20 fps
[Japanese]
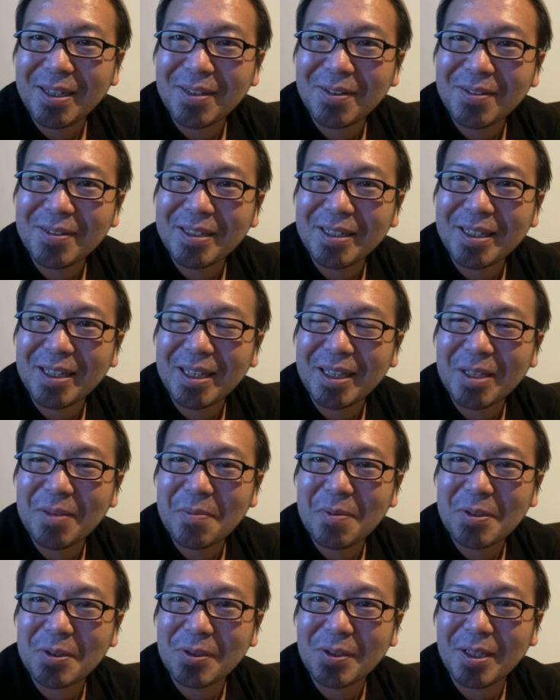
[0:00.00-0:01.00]
のぜひやってみ
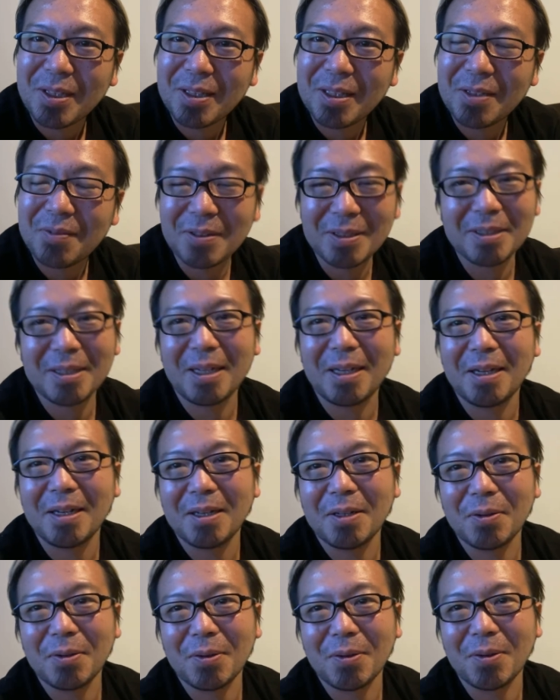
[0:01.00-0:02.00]
ましょうなんて言いました。あ
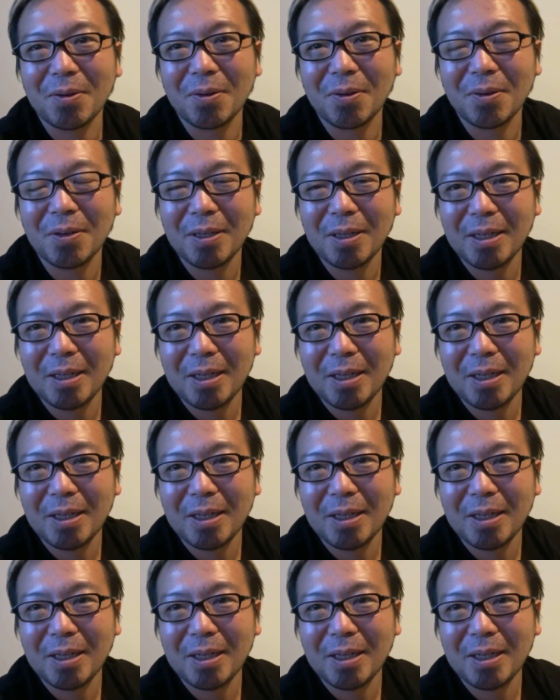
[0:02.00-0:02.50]
の